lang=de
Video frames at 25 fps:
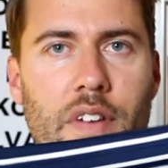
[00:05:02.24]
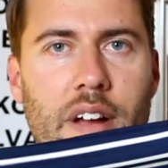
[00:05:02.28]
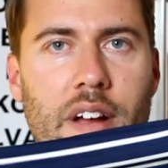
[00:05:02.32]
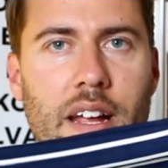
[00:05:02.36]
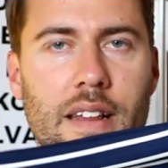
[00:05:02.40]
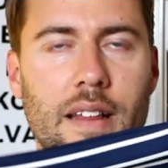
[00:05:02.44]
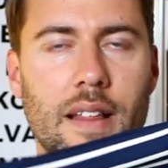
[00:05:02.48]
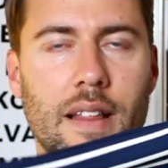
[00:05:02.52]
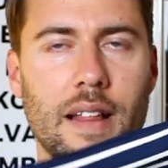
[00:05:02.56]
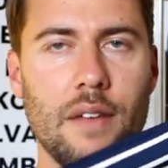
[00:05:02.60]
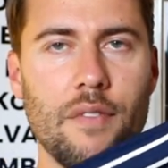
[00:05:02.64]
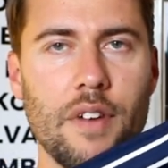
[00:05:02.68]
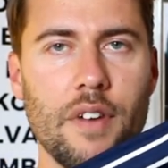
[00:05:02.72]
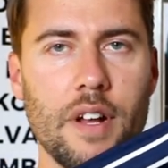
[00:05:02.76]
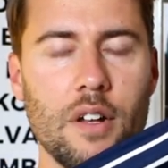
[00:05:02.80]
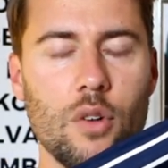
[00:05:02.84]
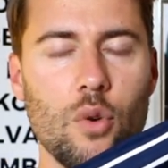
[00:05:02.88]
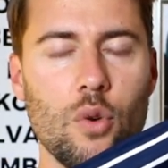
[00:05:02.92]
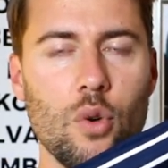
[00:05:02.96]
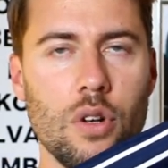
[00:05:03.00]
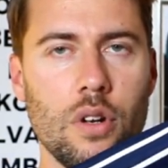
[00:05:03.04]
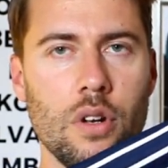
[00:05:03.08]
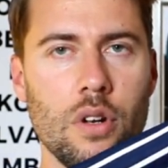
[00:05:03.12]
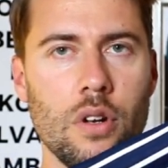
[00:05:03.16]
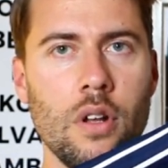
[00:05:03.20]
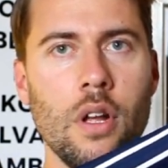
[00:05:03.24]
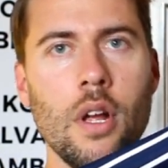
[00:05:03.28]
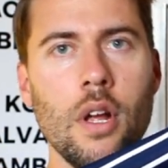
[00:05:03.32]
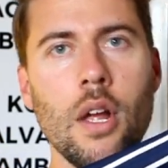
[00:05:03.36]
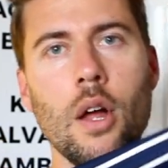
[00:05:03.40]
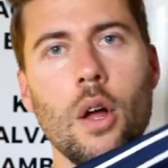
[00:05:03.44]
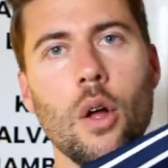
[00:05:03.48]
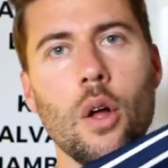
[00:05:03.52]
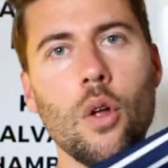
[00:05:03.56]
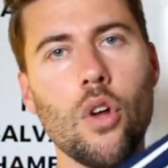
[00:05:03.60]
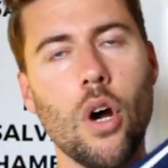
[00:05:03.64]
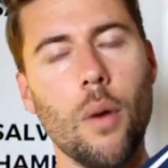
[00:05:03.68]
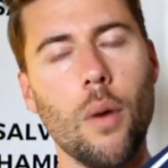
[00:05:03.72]
aber weil ich das einfach einen guten
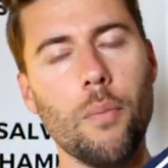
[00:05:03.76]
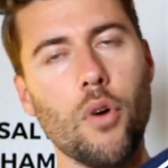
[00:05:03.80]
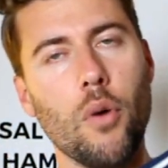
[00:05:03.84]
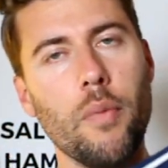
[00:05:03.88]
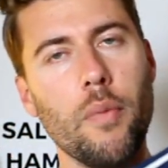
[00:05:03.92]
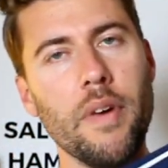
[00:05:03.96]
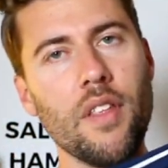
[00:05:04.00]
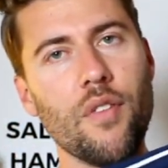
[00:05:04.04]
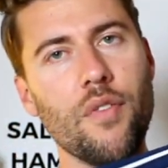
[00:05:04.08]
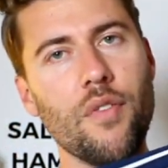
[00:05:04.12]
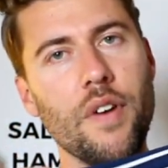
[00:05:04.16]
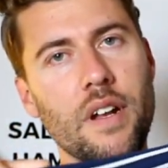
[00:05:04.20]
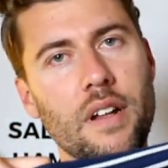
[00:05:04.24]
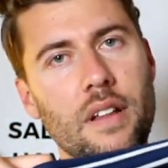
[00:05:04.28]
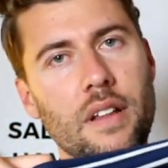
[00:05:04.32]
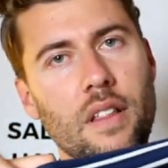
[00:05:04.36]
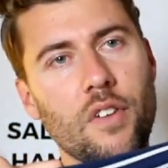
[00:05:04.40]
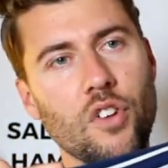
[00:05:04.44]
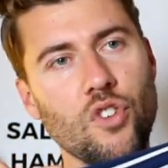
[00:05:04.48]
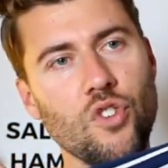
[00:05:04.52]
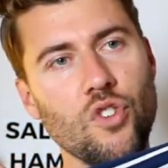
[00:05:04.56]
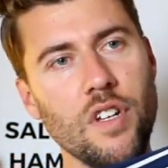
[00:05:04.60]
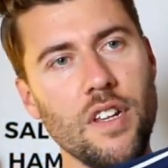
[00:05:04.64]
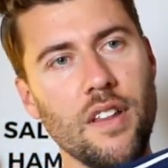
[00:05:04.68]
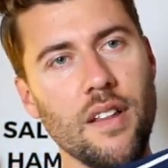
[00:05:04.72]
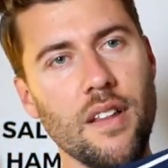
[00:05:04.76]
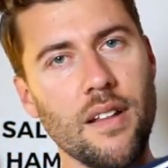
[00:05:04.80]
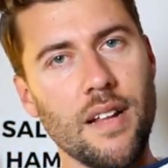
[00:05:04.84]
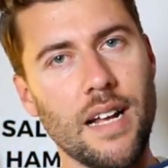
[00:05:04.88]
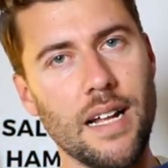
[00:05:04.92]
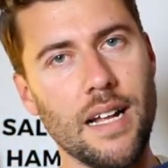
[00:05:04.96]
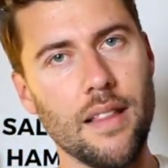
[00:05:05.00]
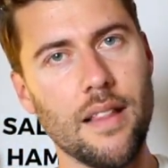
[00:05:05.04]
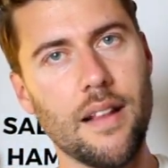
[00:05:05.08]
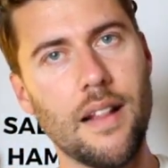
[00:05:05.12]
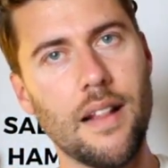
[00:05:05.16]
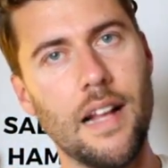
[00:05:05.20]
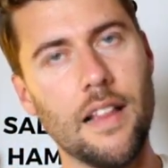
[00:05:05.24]
Kompromiss finde zwischen
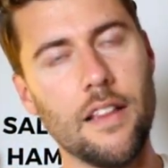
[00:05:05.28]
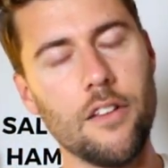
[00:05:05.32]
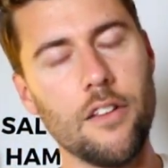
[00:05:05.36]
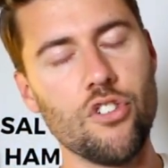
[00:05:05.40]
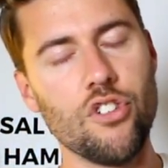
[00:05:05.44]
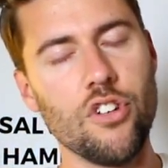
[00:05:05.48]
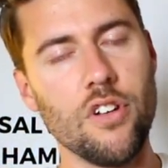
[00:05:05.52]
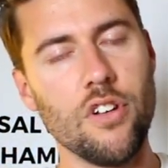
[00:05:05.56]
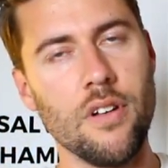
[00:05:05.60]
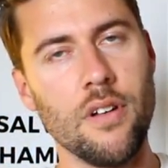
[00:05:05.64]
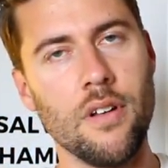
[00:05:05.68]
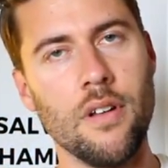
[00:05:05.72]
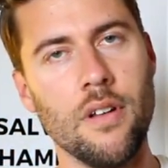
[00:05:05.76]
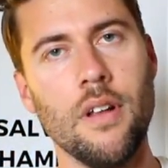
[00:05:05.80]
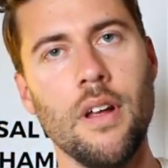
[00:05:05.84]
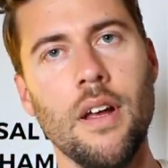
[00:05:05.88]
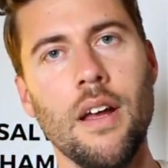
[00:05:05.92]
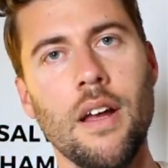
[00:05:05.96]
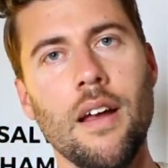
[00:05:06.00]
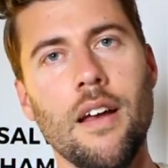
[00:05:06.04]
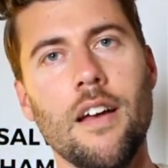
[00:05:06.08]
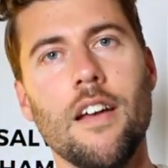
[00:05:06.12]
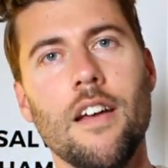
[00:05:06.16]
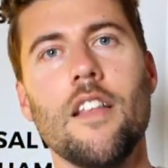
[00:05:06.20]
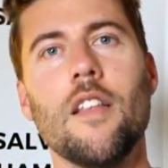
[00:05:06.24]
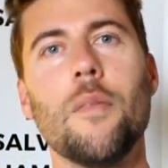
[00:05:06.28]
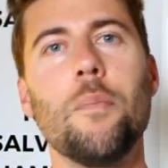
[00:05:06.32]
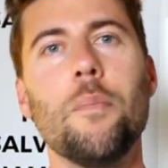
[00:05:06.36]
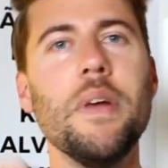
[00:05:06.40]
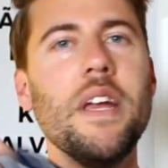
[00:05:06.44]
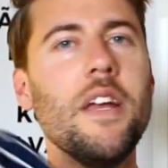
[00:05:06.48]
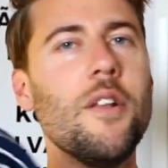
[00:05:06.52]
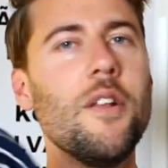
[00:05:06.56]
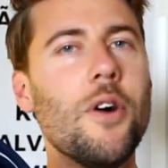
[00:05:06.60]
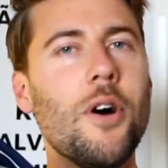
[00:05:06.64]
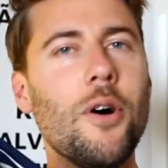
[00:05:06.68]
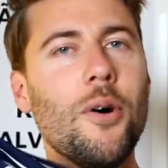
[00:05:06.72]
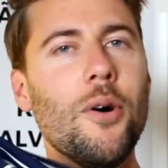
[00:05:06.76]
diesen ganz klassischen
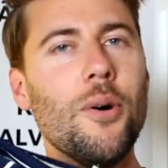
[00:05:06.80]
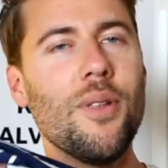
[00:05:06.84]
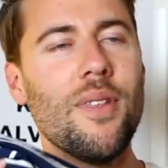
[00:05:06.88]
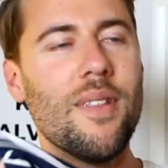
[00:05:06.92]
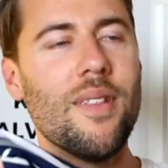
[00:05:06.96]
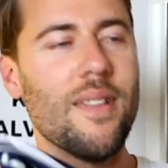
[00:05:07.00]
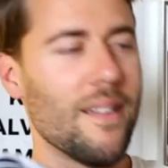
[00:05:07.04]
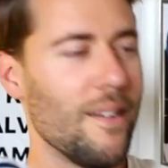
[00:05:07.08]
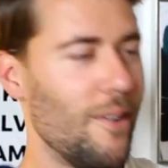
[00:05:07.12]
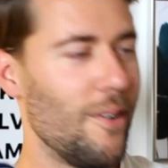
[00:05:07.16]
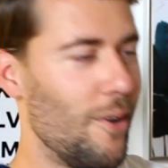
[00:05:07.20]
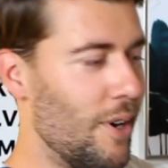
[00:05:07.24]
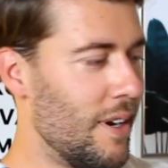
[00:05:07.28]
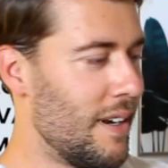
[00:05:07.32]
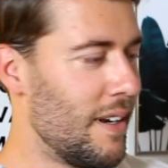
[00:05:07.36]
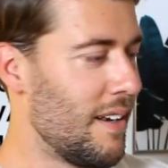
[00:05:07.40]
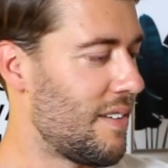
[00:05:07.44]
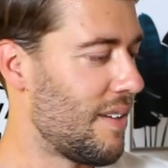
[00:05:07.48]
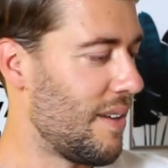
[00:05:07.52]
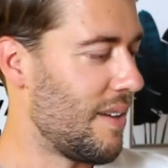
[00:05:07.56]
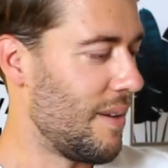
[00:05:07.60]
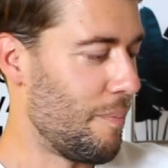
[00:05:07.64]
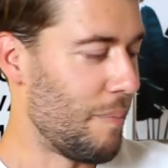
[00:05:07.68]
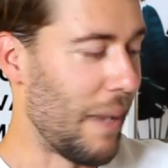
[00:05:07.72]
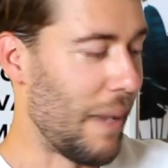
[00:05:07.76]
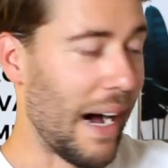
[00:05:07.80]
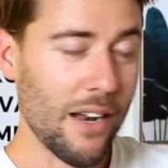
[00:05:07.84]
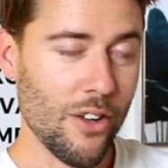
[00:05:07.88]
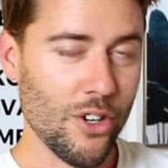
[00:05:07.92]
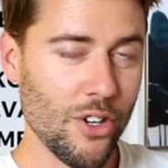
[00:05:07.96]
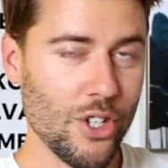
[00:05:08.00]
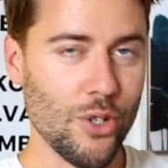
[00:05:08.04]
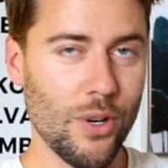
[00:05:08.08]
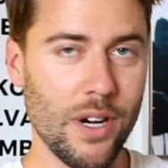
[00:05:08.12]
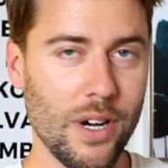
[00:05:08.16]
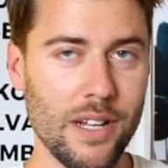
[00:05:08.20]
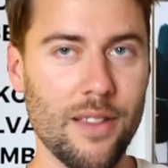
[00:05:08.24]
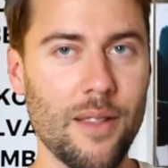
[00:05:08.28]
Speedos und
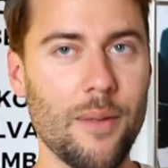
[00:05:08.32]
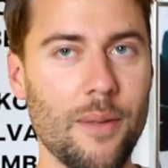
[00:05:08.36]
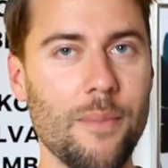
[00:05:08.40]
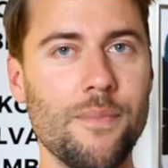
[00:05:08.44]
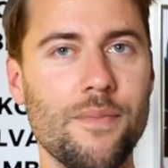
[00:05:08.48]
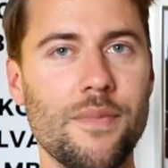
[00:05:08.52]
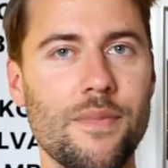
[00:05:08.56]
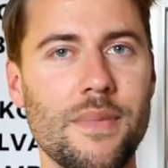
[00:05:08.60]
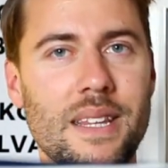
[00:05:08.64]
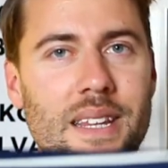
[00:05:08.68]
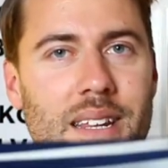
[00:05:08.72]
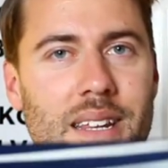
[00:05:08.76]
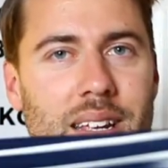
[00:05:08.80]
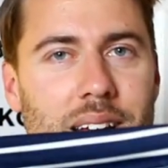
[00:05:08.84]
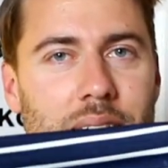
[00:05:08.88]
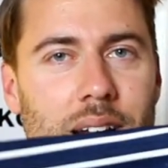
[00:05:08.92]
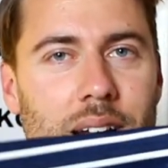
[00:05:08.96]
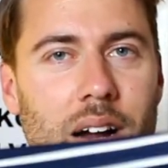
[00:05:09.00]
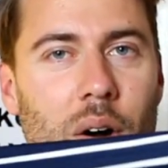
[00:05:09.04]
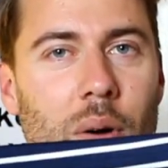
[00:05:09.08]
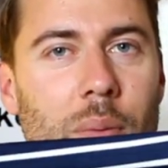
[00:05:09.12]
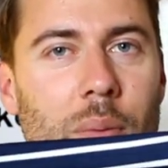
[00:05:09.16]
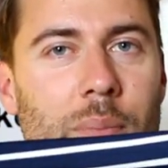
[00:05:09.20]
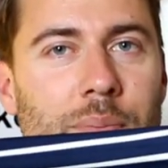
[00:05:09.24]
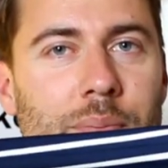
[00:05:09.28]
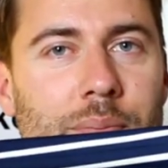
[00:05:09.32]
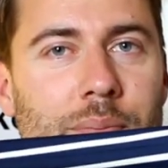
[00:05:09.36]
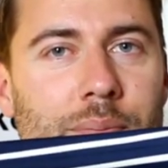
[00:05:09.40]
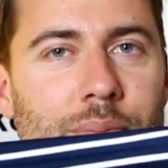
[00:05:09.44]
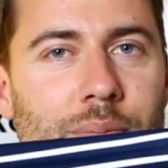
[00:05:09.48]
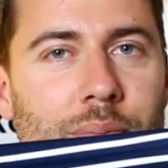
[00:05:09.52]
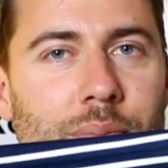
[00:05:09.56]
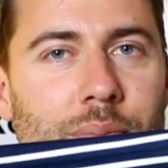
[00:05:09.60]
Badeshorts. Genau.